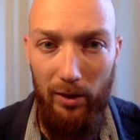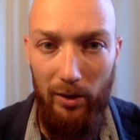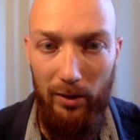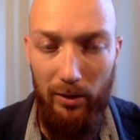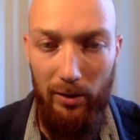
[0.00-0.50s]

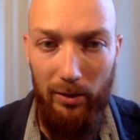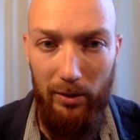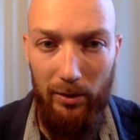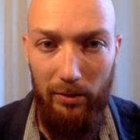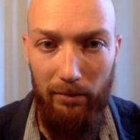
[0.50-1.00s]

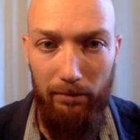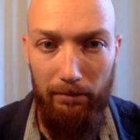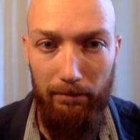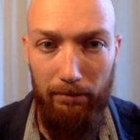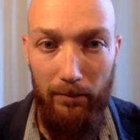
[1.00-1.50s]
Euh,
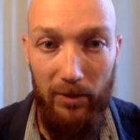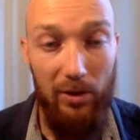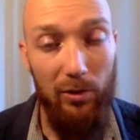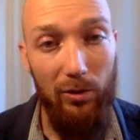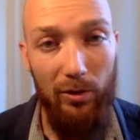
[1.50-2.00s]
c'est
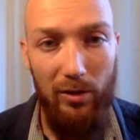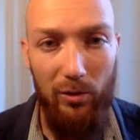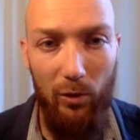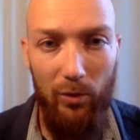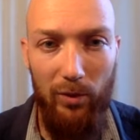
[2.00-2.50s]
sur
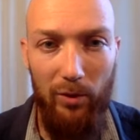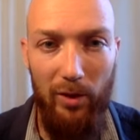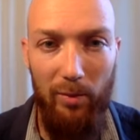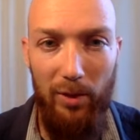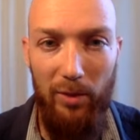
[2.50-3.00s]
donation, donc il
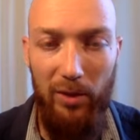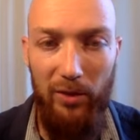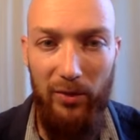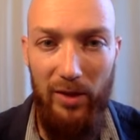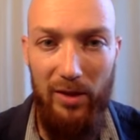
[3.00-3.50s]
n'y a pas de prix
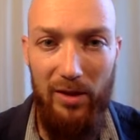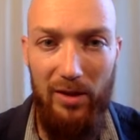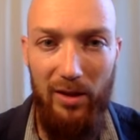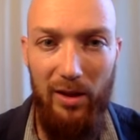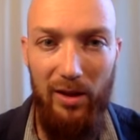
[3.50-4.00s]

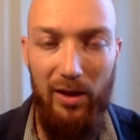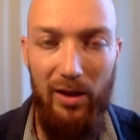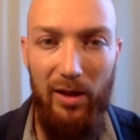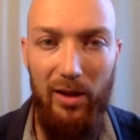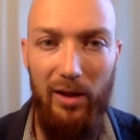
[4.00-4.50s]
fixe.
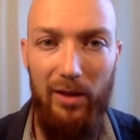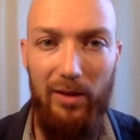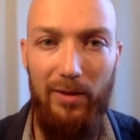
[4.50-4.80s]
Et